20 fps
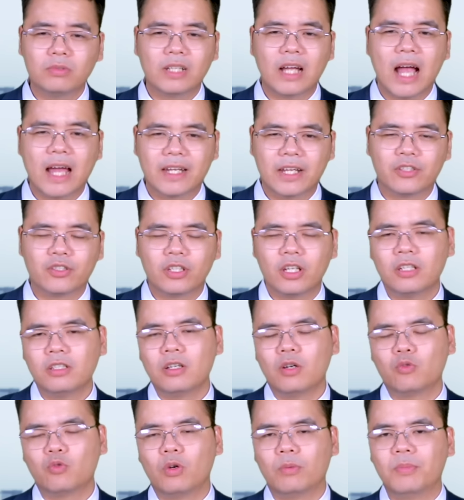ngại để cho đất
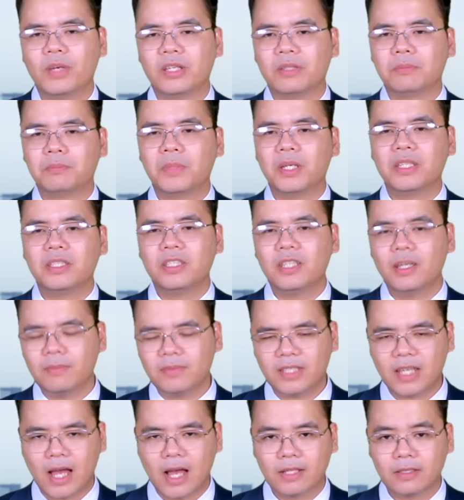nước của mình bị nhiễm
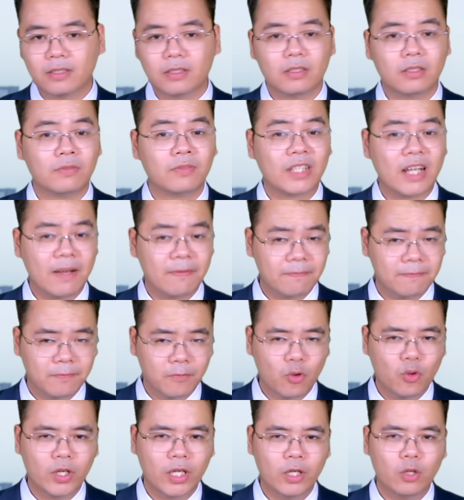xạ từ các
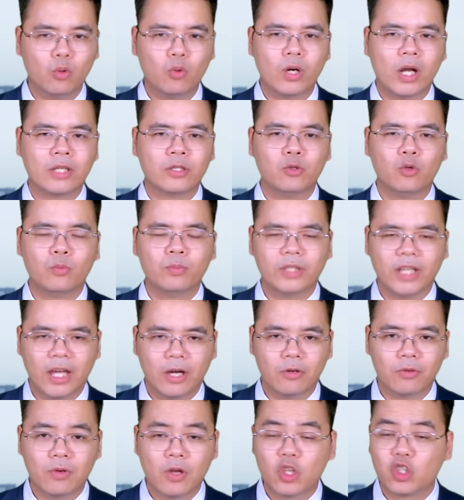vũ khí uranium
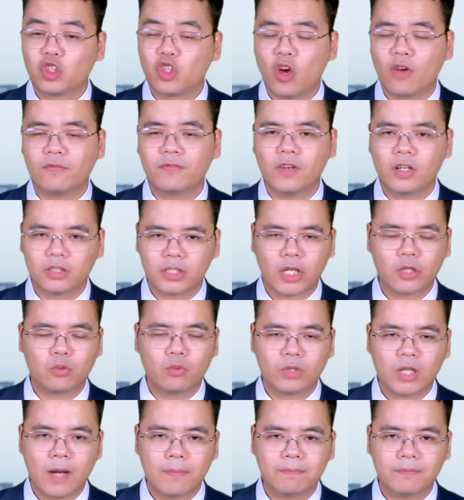nghèo do phương Tây
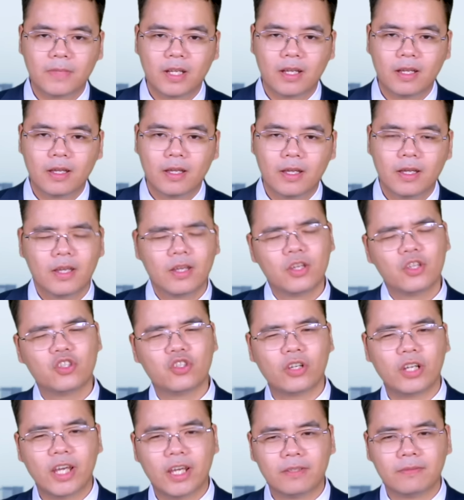cung cấp.
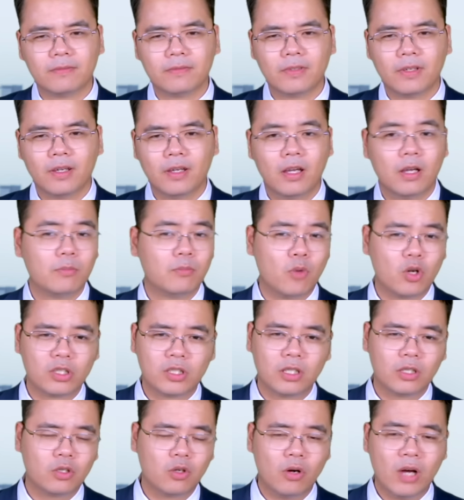Cho nên, một
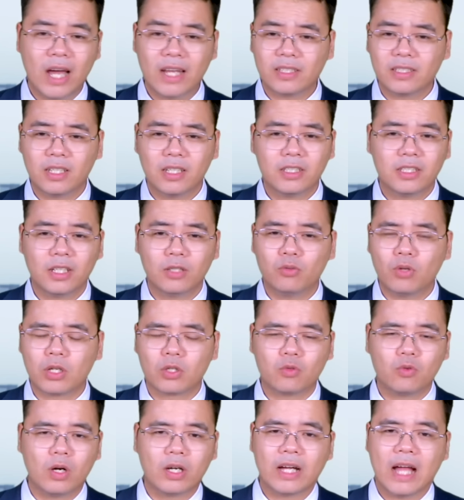sự cố hạt nhân chiến thuật
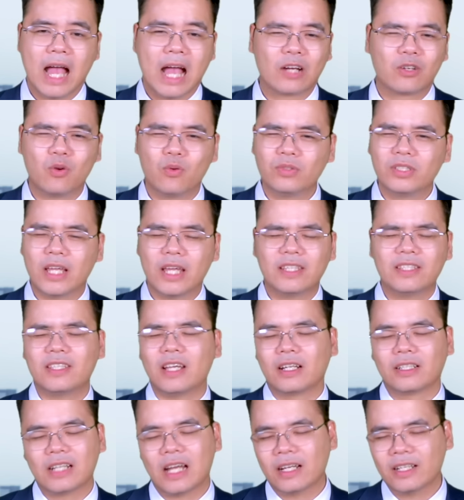của Nga cũng sẽ
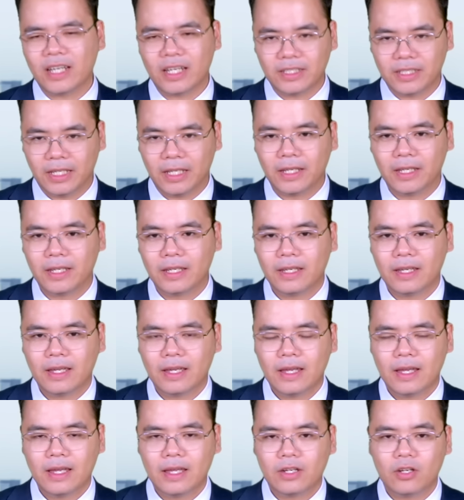chẳng đáng kể gì.
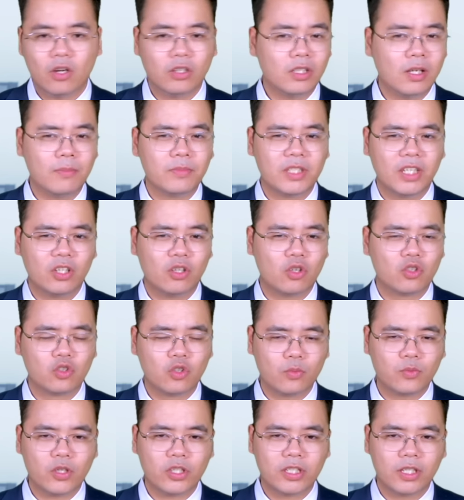Nó thậm chí còn
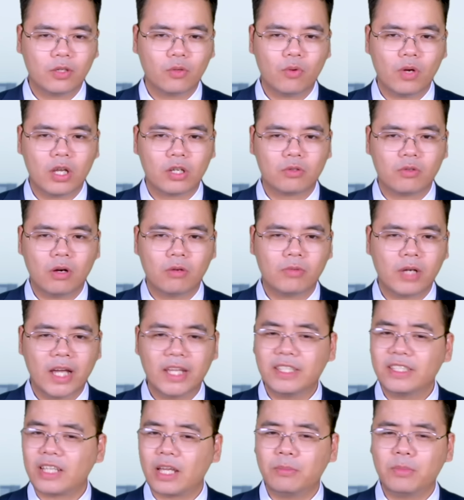giúp cho chính quyền của ông
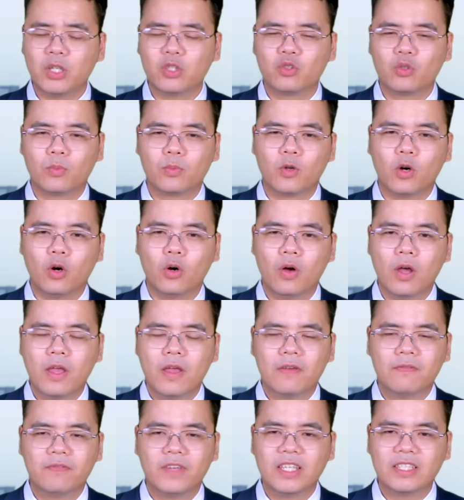ấy tránh bị sụp đổ,
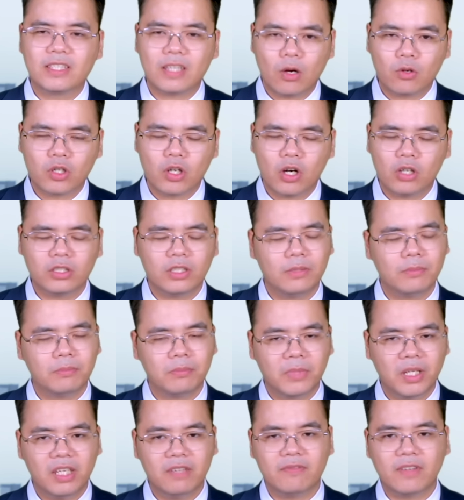vì sau đó thì
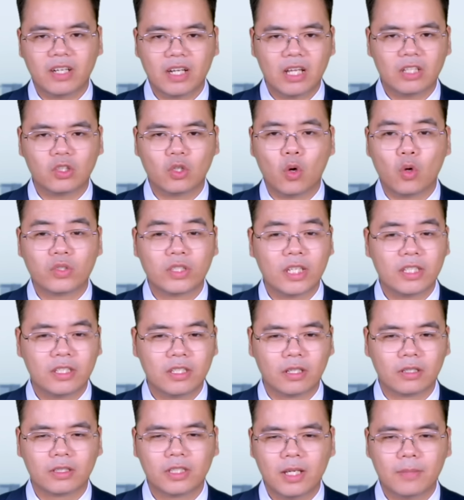Mỹ và NATO sẽ
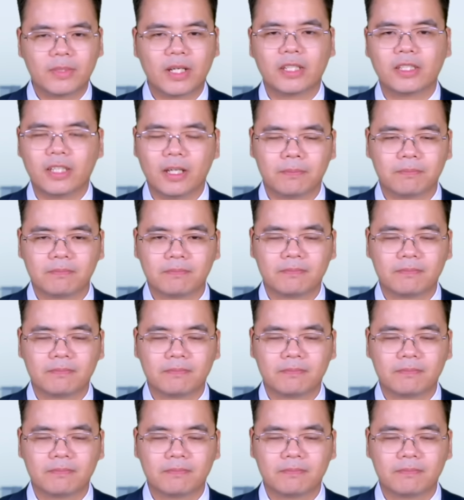trực tiếp can thiệp.